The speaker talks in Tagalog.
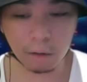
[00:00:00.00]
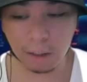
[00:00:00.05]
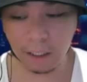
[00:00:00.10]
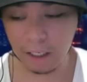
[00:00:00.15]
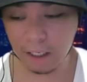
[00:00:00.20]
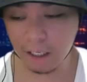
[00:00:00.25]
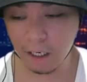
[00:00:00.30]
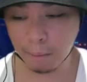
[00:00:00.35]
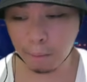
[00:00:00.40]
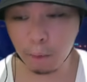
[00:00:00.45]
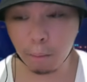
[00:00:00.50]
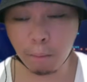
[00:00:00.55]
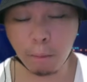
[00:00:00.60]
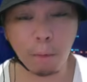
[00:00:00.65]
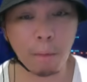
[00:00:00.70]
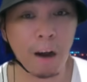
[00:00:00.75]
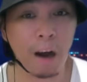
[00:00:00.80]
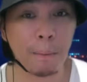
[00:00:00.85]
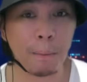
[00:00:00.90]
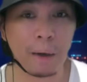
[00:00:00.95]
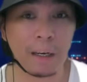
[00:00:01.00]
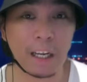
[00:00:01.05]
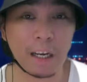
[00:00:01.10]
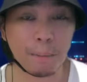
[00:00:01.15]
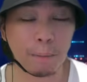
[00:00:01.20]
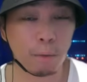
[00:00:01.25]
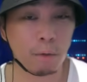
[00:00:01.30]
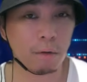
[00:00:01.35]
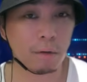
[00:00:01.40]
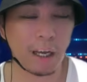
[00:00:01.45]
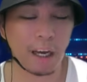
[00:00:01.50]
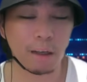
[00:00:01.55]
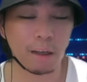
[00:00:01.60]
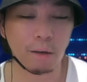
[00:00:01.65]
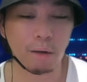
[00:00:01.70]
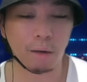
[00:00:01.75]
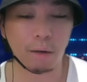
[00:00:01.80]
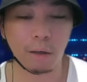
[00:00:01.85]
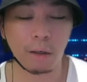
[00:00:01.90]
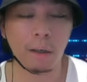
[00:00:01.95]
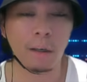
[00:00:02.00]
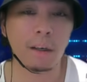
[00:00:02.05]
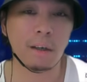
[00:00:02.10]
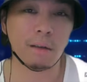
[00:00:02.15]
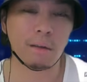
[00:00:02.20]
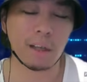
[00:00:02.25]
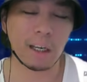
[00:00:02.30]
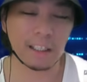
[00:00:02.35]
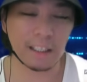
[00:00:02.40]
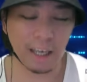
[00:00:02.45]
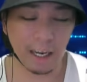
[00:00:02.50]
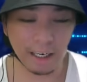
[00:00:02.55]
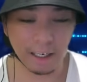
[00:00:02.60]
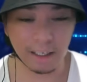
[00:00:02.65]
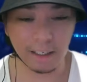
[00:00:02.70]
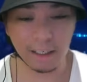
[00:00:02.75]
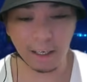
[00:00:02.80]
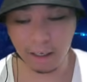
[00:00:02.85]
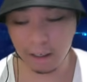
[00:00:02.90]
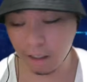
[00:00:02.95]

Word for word: talaga pong pumapalag po tayo sa China.